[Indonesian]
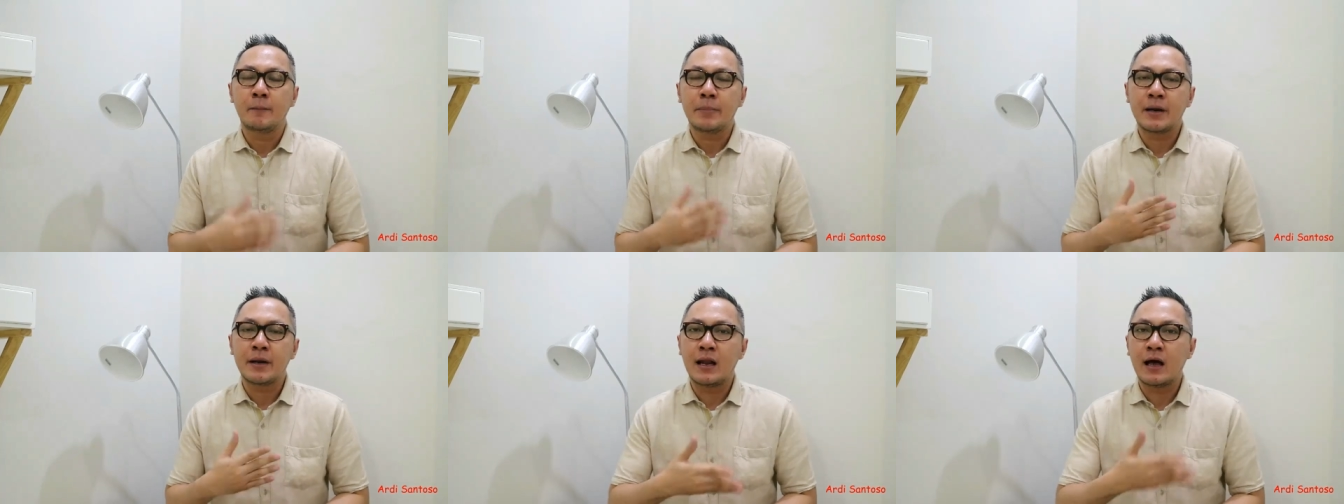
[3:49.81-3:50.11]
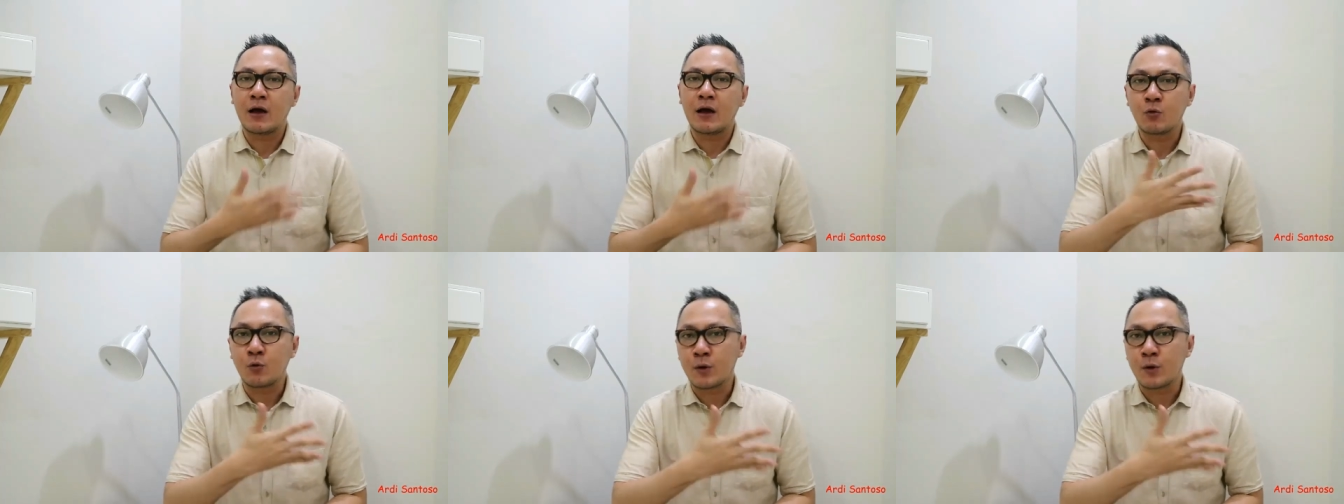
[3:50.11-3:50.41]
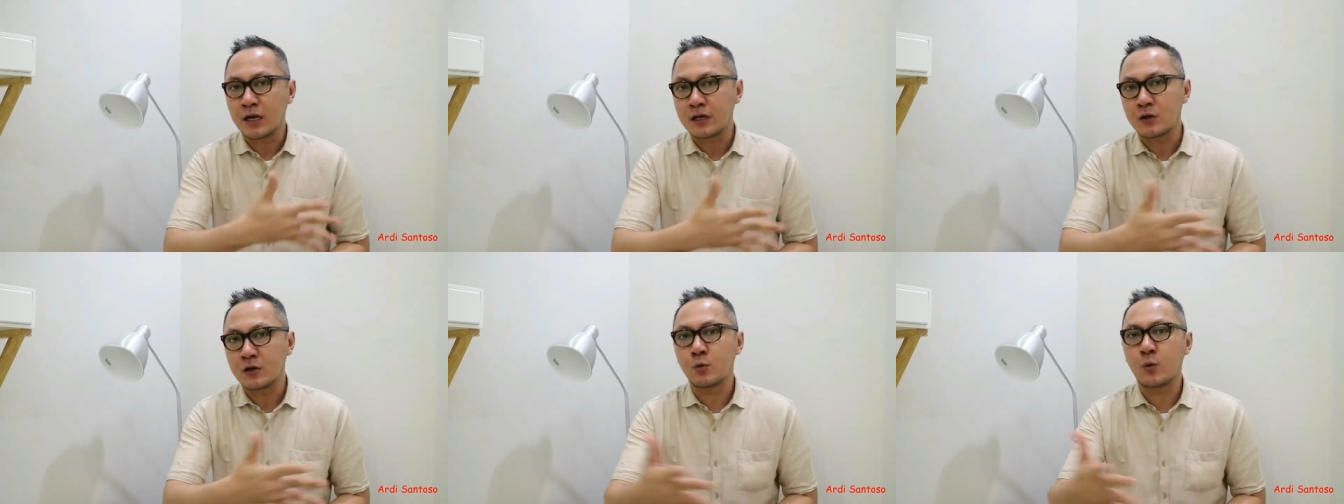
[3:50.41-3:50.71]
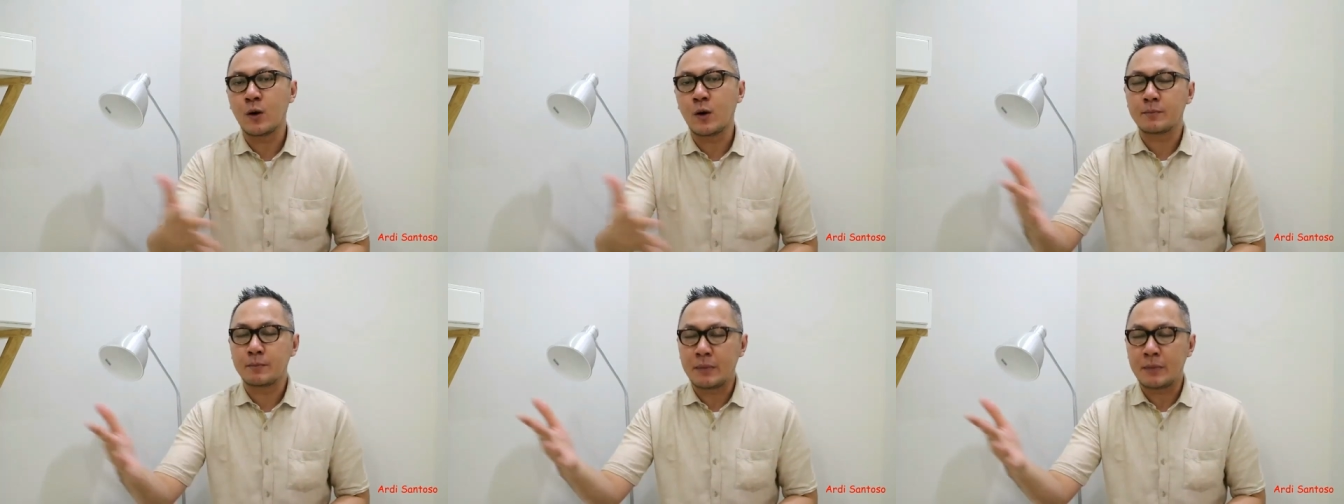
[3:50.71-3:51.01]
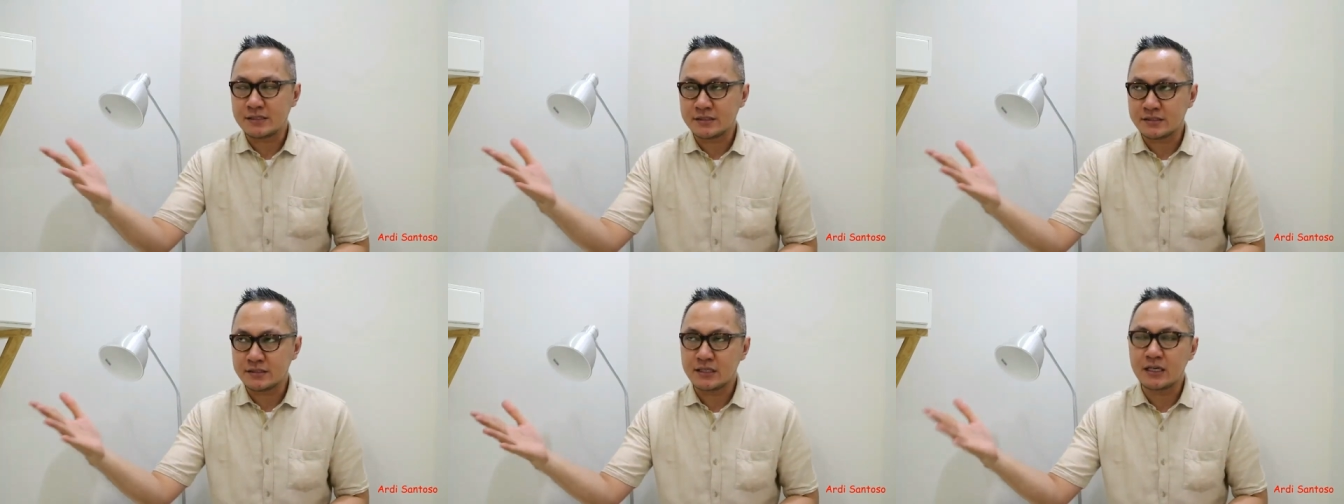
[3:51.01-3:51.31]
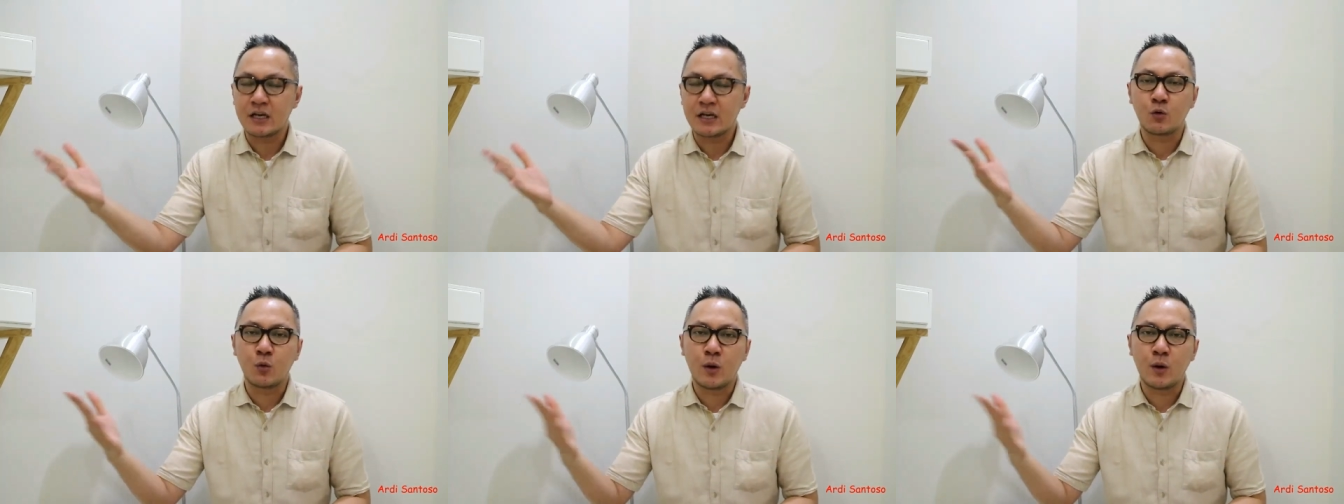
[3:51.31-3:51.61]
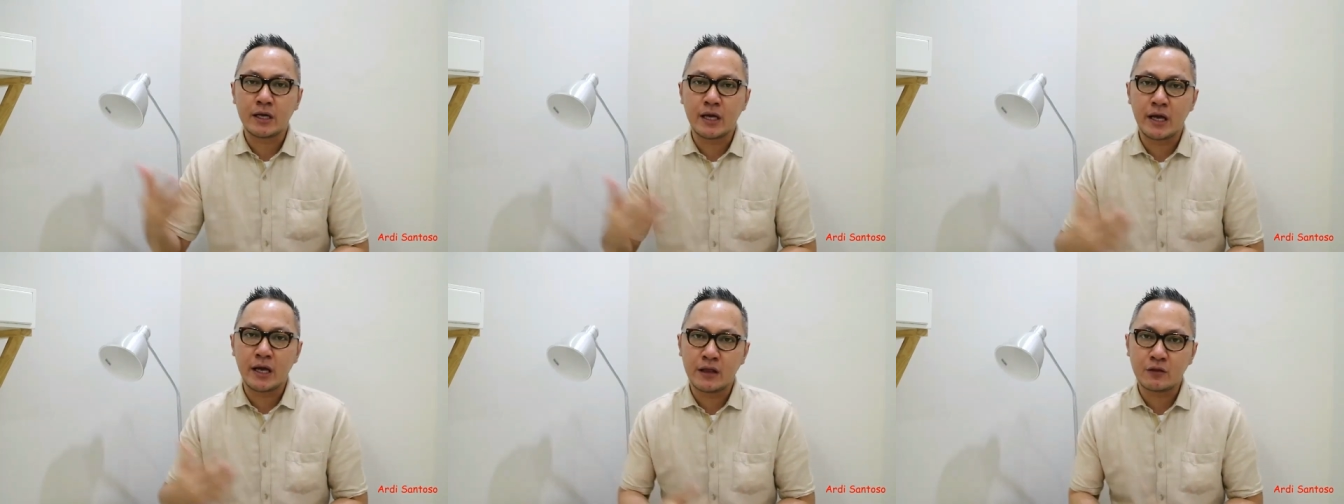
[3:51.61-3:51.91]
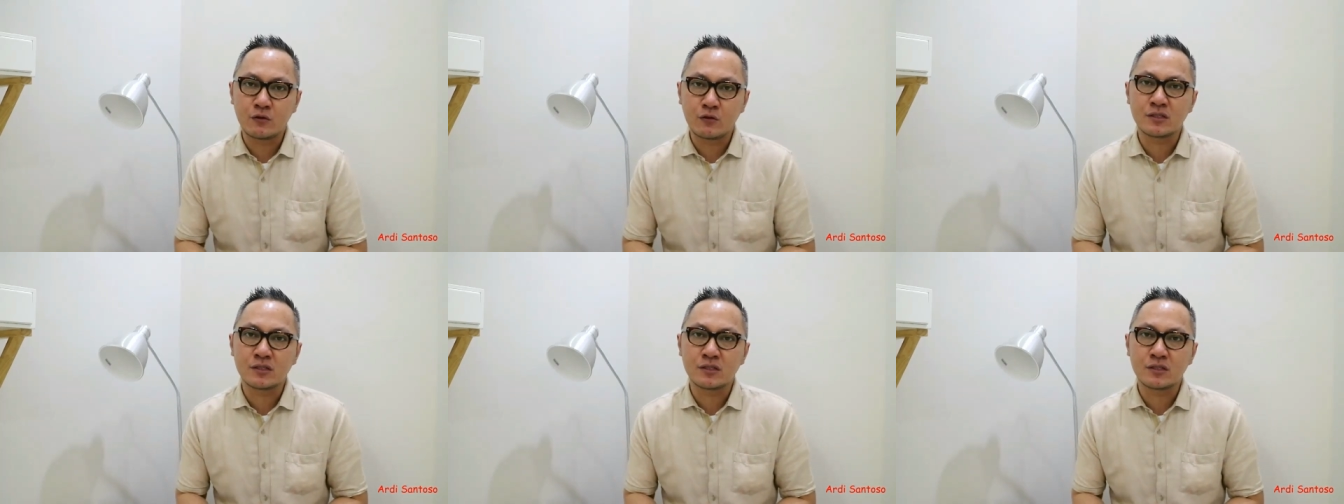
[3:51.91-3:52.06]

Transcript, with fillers: Perlakukan keluar pasien dan keluarganya